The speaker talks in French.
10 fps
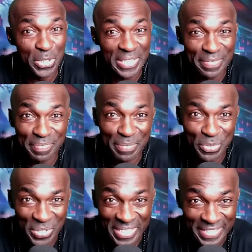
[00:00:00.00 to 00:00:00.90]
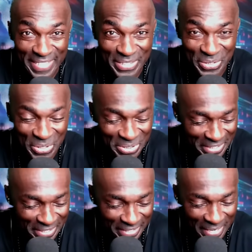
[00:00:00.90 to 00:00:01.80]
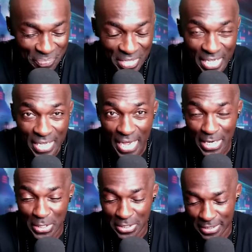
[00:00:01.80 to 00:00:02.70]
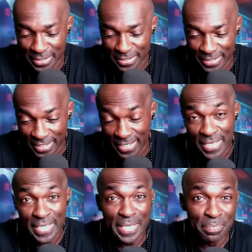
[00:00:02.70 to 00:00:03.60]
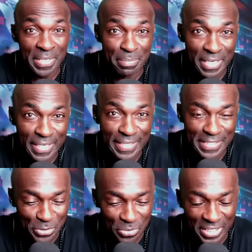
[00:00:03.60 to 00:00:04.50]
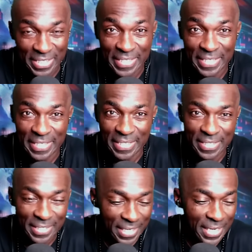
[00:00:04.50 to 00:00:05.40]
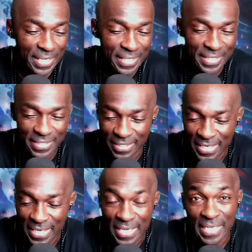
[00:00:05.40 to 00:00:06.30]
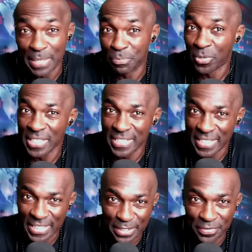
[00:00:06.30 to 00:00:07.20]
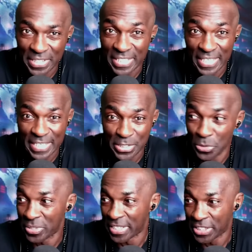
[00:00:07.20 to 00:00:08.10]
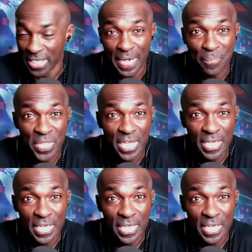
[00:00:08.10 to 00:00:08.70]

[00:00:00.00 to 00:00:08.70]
On n'a pas besoin d'attendre longtemps. Hein. Alors, euh, bien malin celui qui, qui pourra certifier cette élection déjà